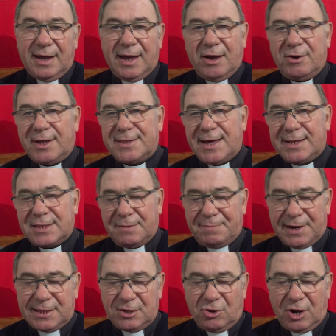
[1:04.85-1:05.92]
è una data
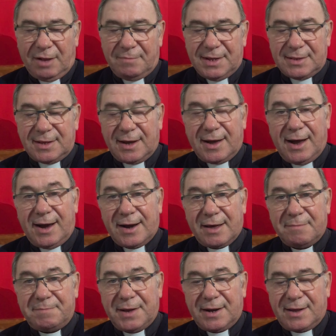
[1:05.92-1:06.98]
particolarmente
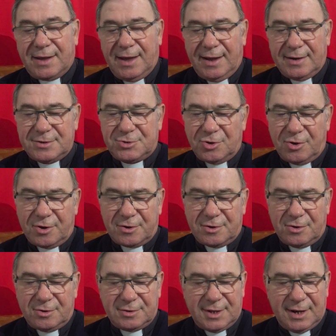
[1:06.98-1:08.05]
cara perché è il
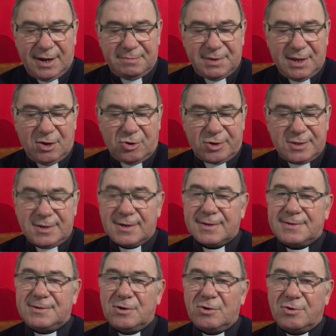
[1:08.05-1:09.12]
giorno della mia
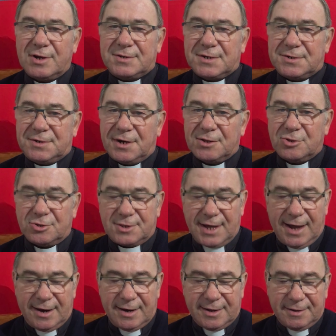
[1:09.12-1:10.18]
ordinazione
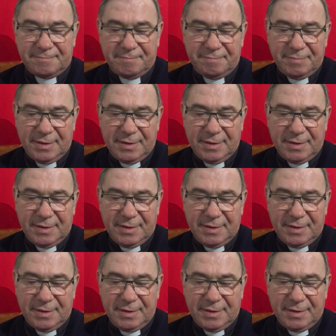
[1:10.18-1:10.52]
sacerdotale,